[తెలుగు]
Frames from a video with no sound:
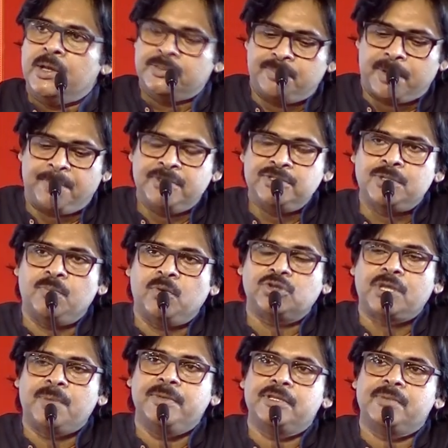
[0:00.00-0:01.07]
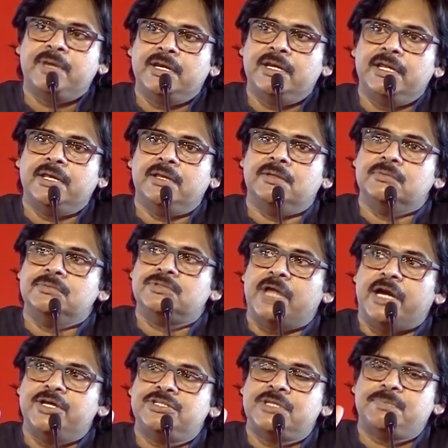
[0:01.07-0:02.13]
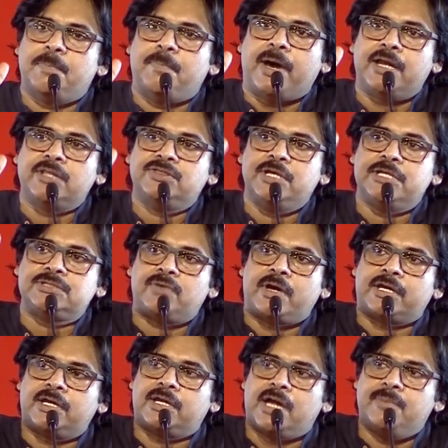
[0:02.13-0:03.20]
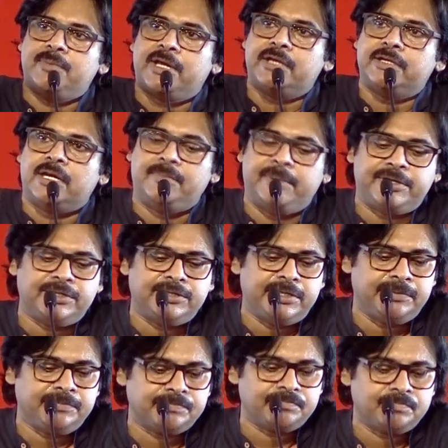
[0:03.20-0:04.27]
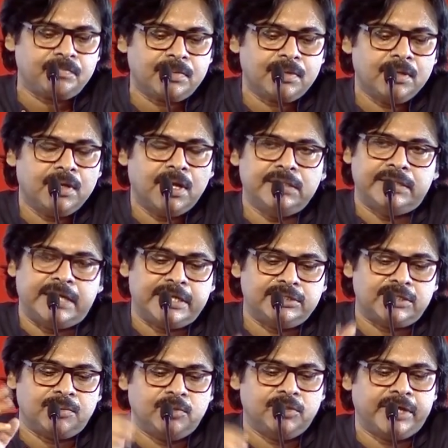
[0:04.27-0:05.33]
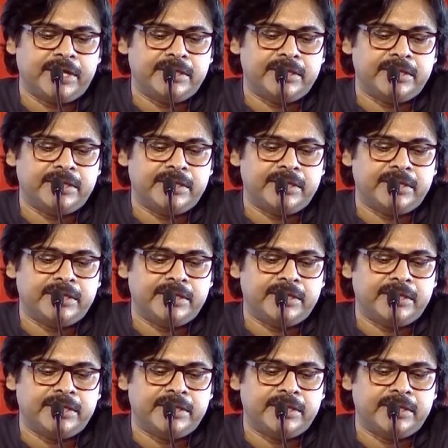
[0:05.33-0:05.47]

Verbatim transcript: ప్రపంచం మొత్తం మీద మనల్ని చాటి చెప్పి భారతదేశం అగ్రగామిగా నిలబెట్టింది అది నరేంద్ర మోదీ గారి